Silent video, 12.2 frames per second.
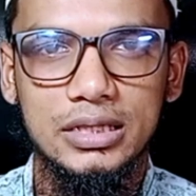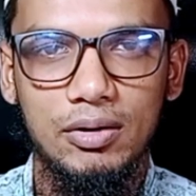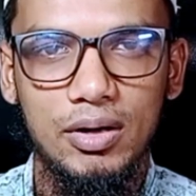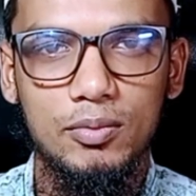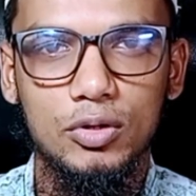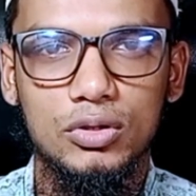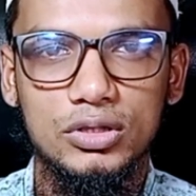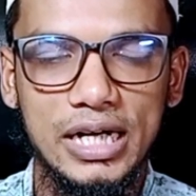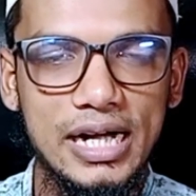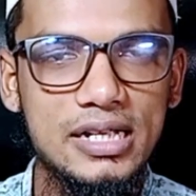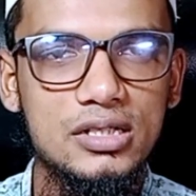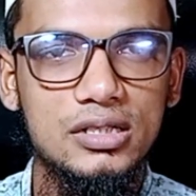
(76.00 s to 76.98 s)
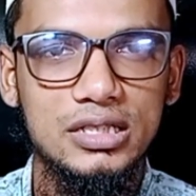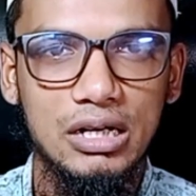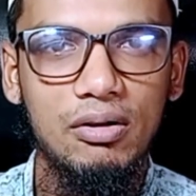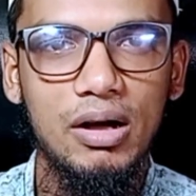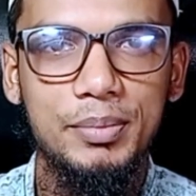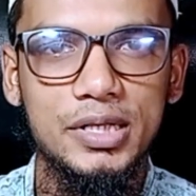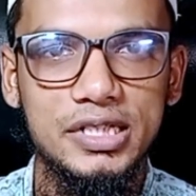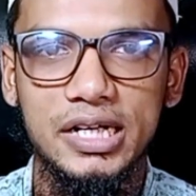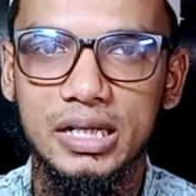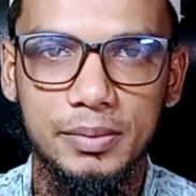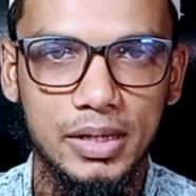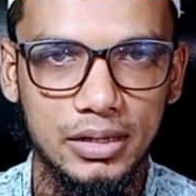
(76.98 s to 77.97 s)
চাওয়ার মতো জায়েজ চাওয়া আপনি
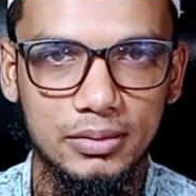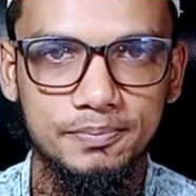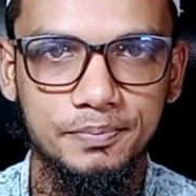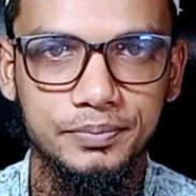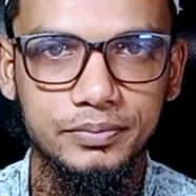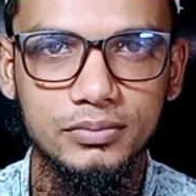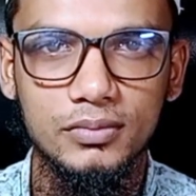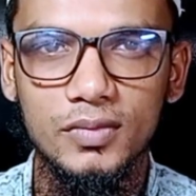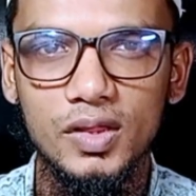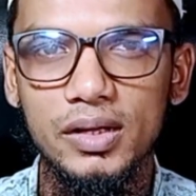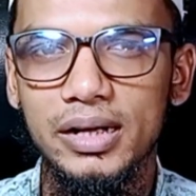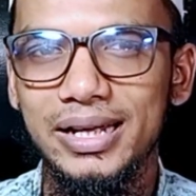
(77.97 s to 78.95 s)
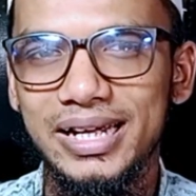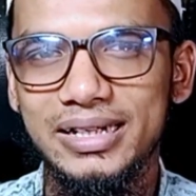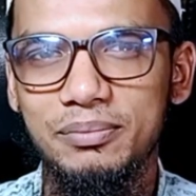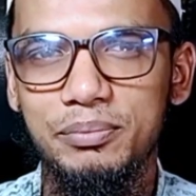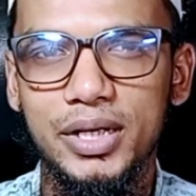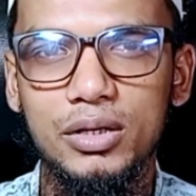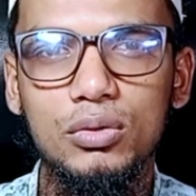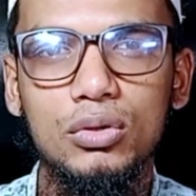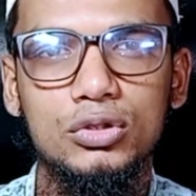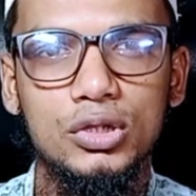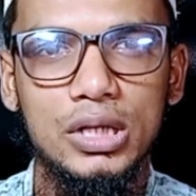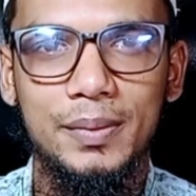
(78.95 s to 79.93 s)
চাইতে পারেন একটা
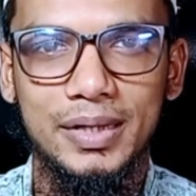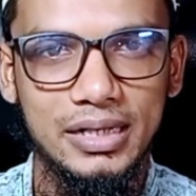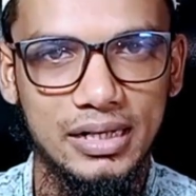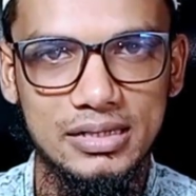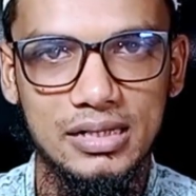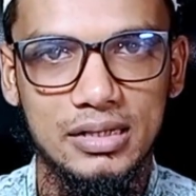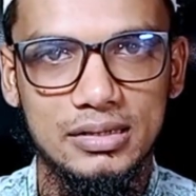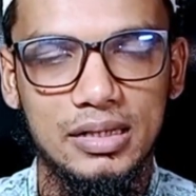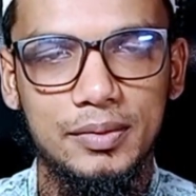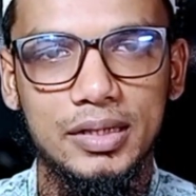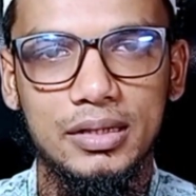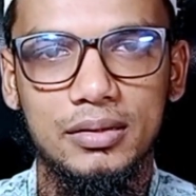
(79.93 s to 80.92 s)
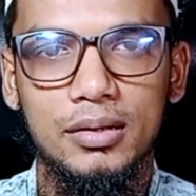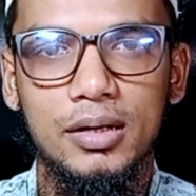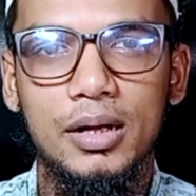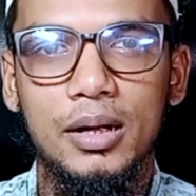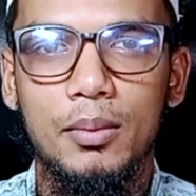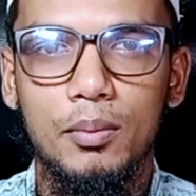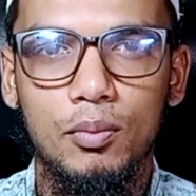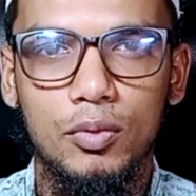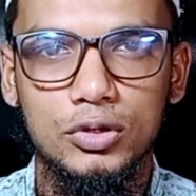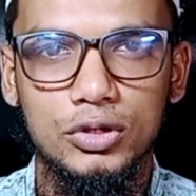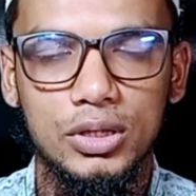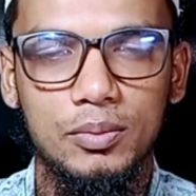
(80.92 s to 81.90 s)
বিক্ষোভ যদি আমাদের কাছে আসে আমাদের
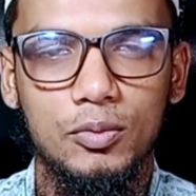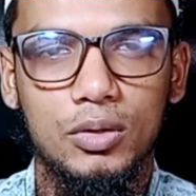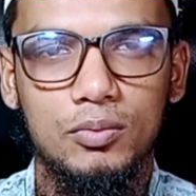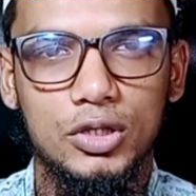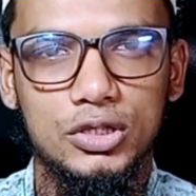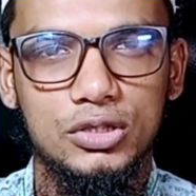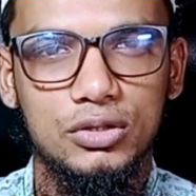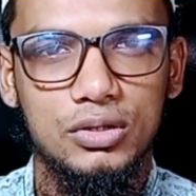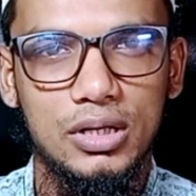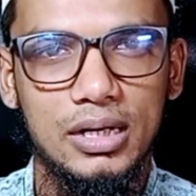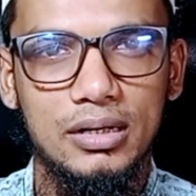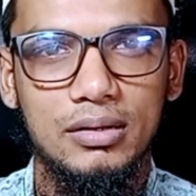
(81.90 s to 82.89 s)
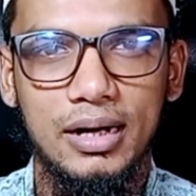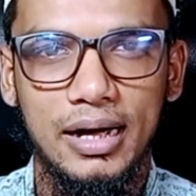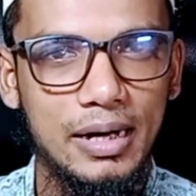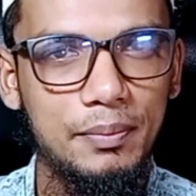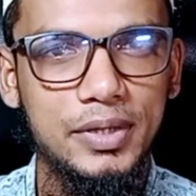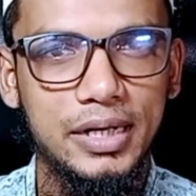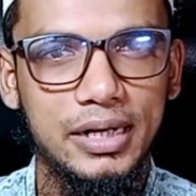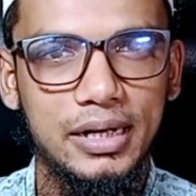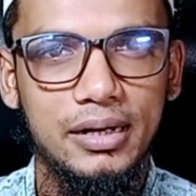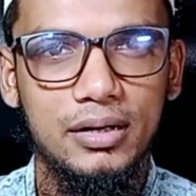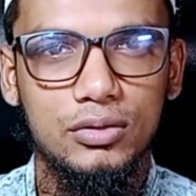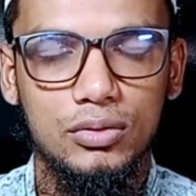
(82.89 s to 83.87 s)
যদি মন মানসিকতা খারাপ থাকে
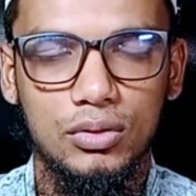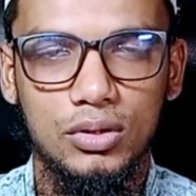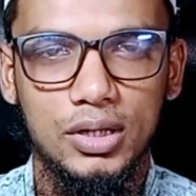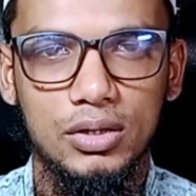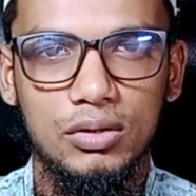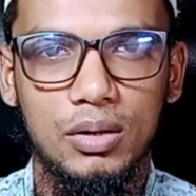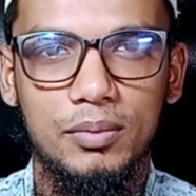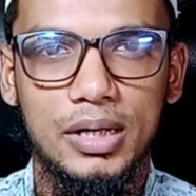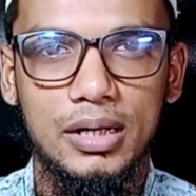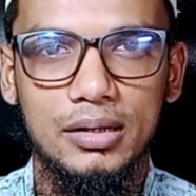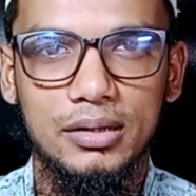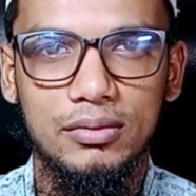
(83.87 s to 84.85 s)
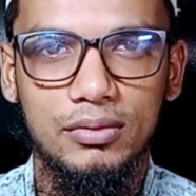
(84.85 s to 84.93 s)
তখন কিন্তু আমরা